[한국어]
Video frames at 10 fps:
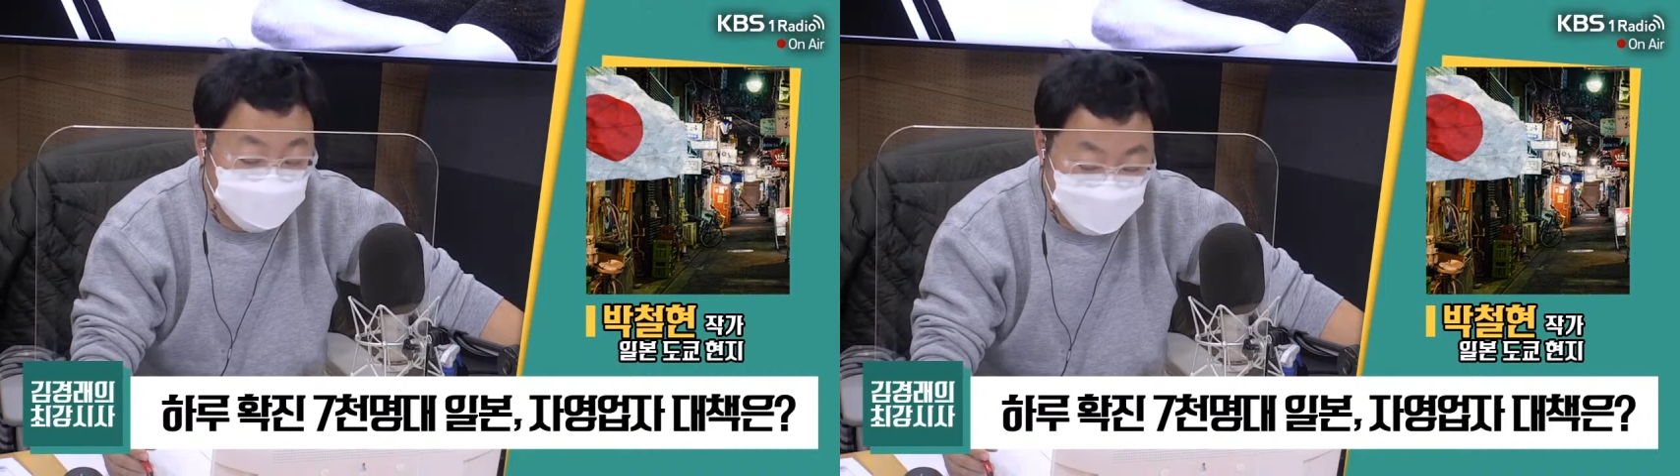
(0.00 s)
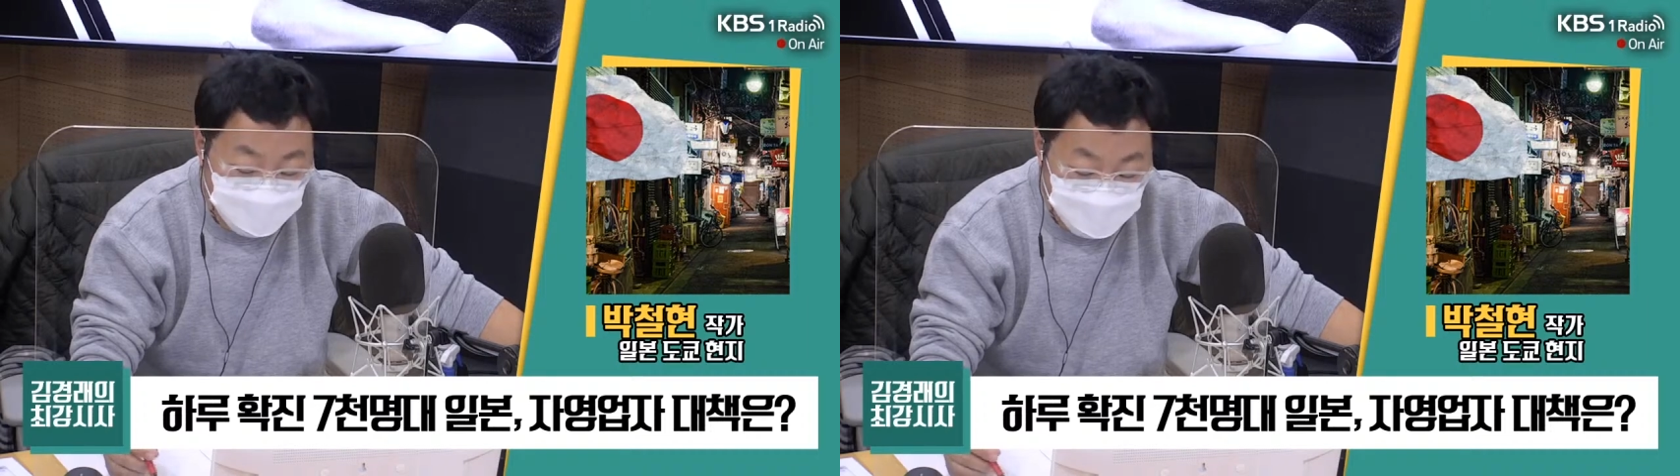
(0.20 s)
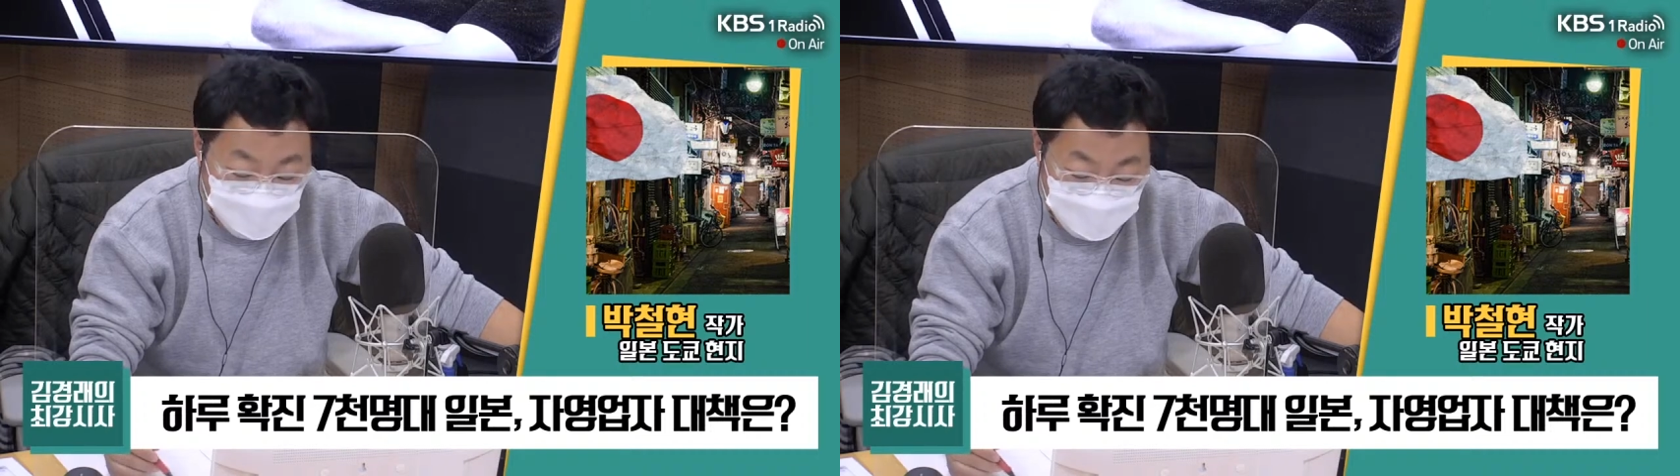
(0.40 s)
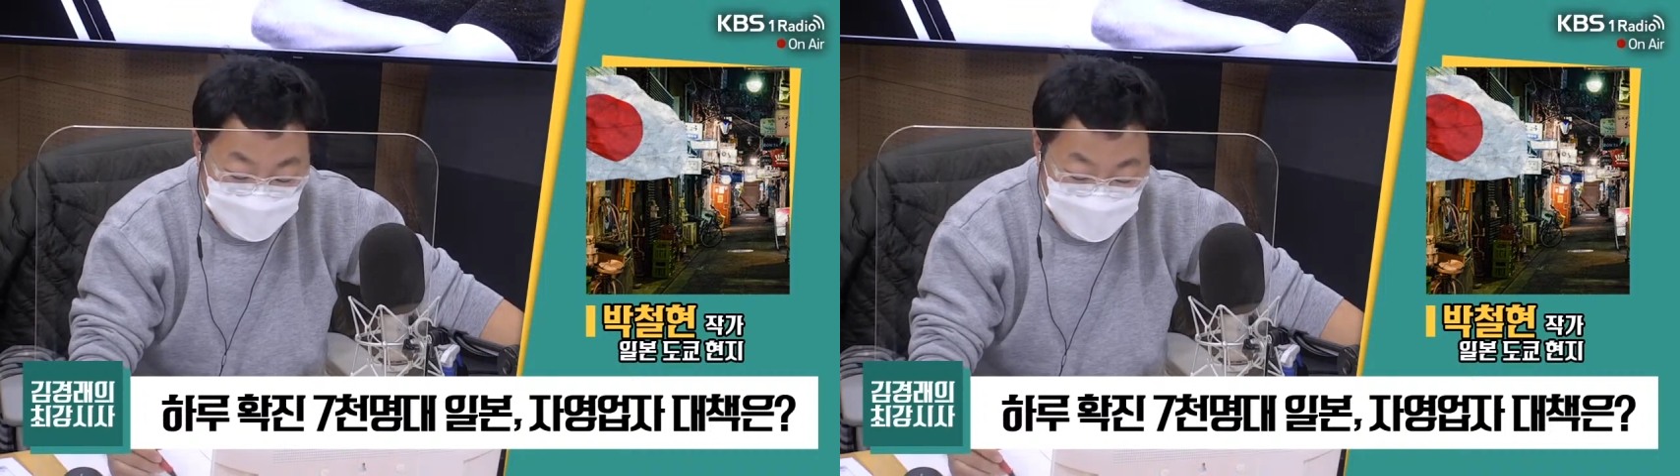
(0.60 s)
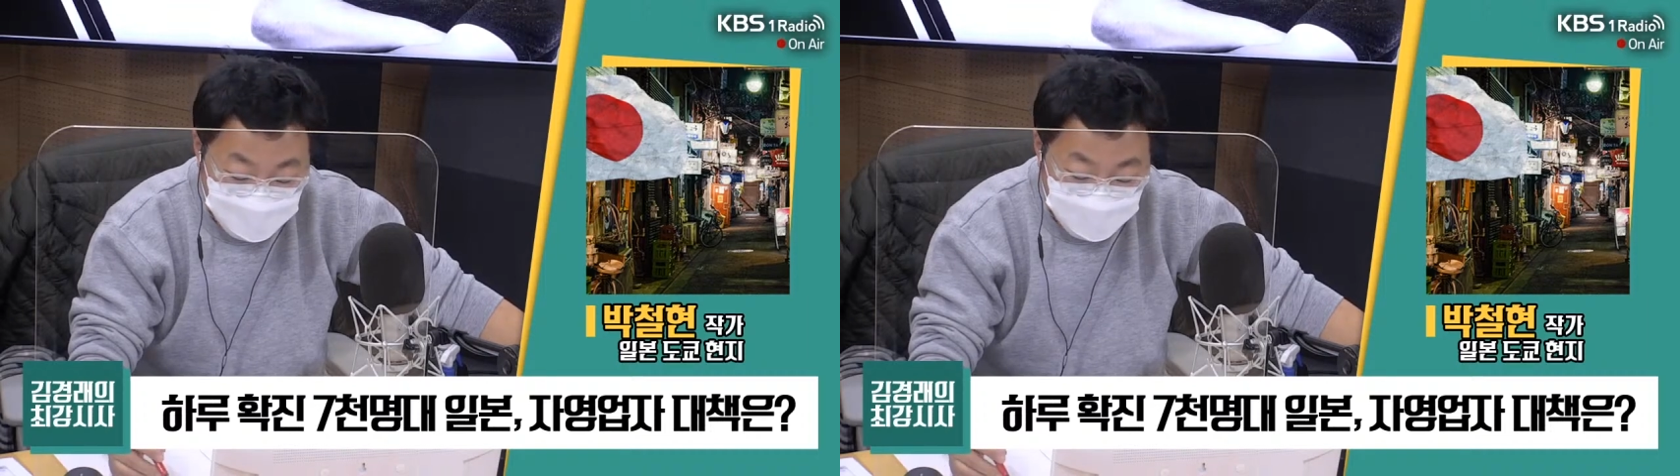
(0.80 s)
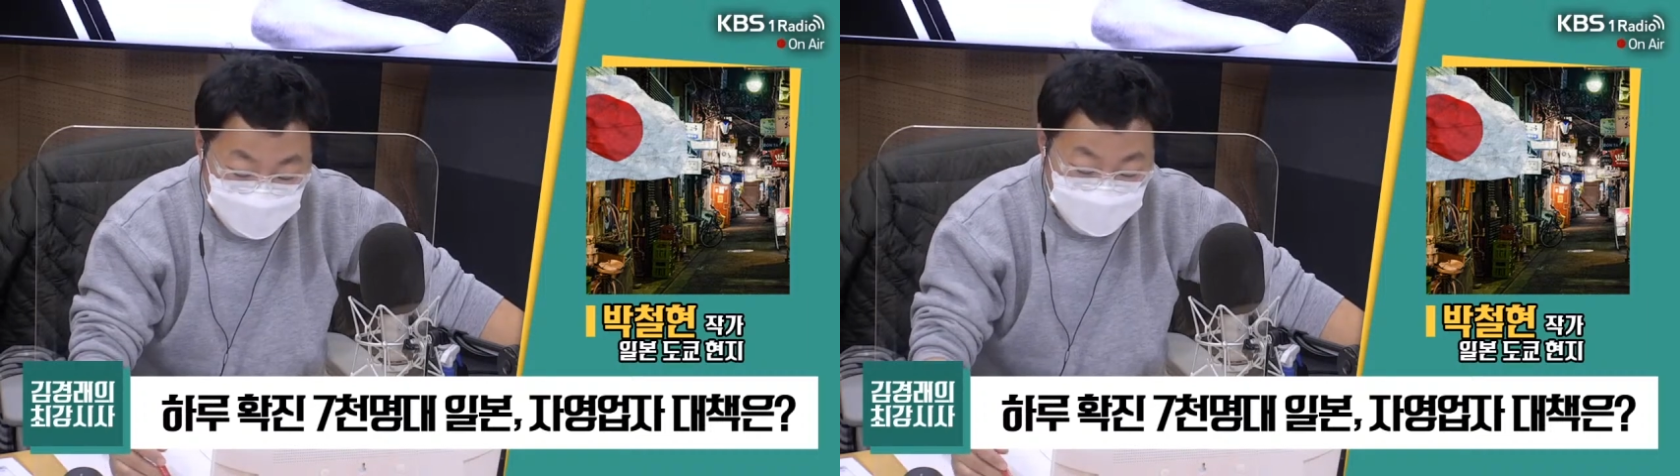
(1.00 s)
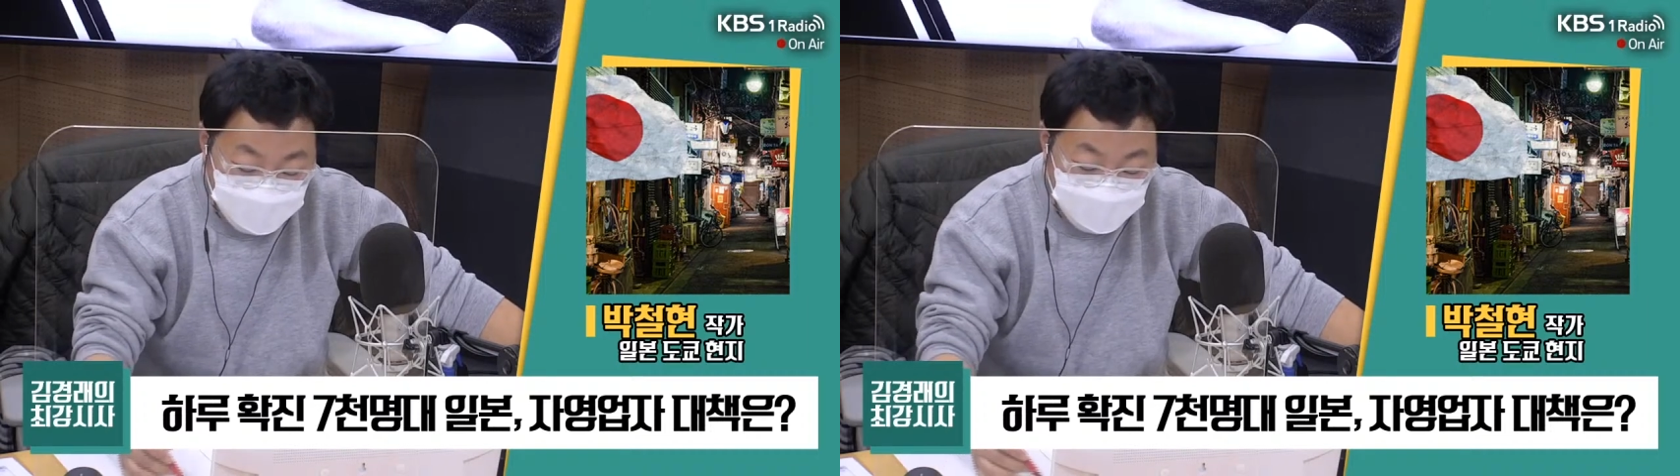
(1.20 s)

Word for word: 그런데 이제 뭐 이게